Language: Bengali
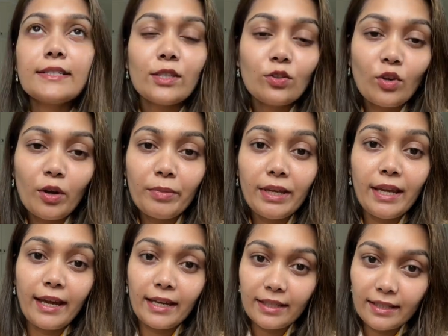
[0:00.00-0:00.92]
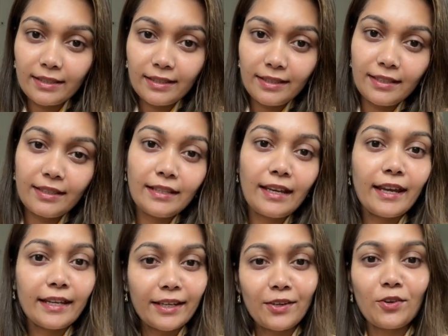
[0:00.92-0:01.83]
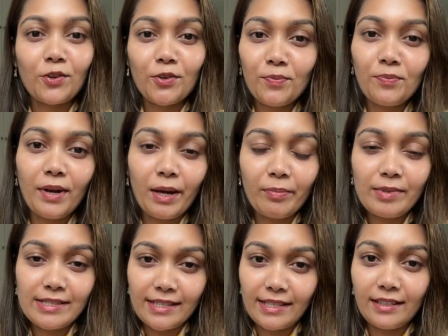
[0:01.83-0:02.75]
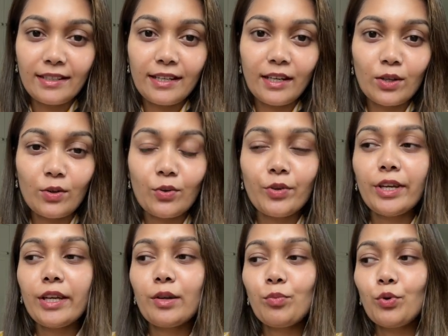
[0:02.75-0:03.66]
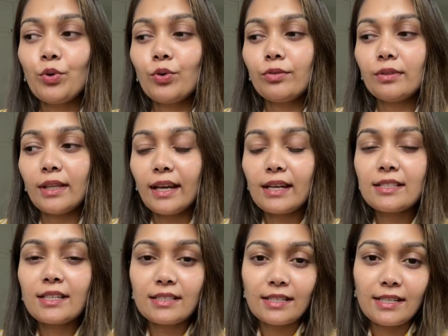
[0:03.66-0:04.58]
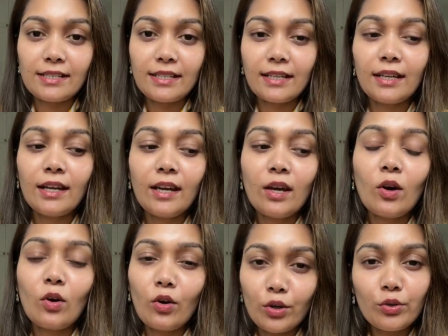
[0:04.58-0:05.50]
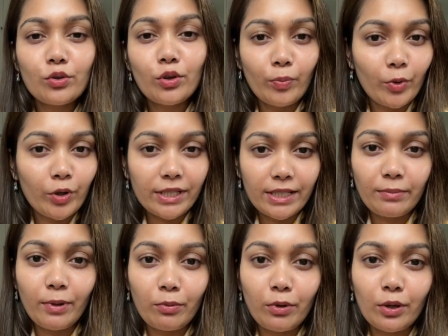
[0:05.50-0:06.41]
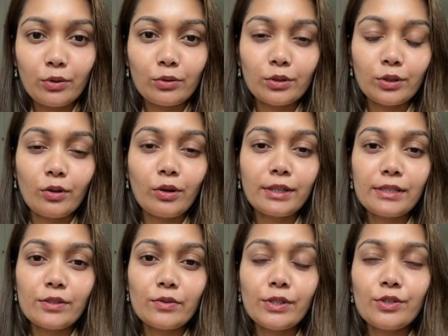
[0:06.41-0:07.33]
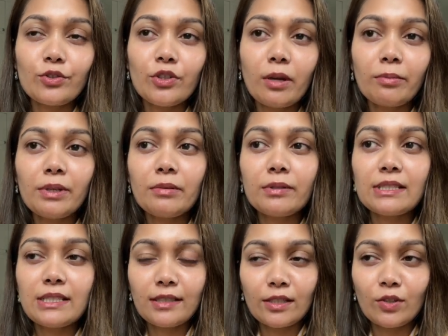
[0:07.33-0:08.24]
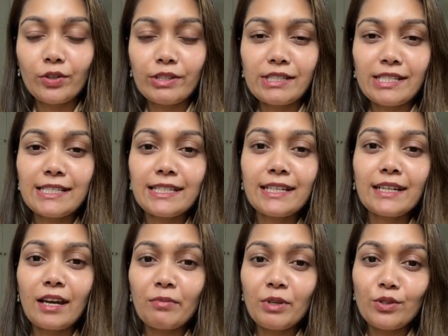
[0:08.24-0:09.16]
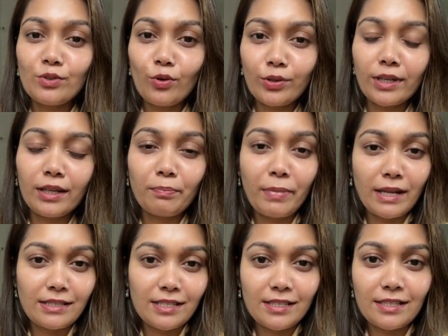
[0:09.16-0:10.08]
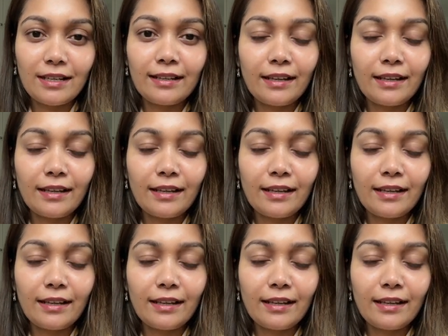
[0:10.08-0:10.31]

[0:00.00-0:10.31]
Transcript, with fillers: যেহেতু আমি এক এক দিন এক এক রকমভাবে স্কিন কেয়ার করি এবং দেখা যাচ্ছে যে অনেকগুলো প্রোডাক্টই ব্যবহার করতে করতে হয় সো এই জন্য আমি চিন্তা করেছি যে আমি টোটাল পাঁচটা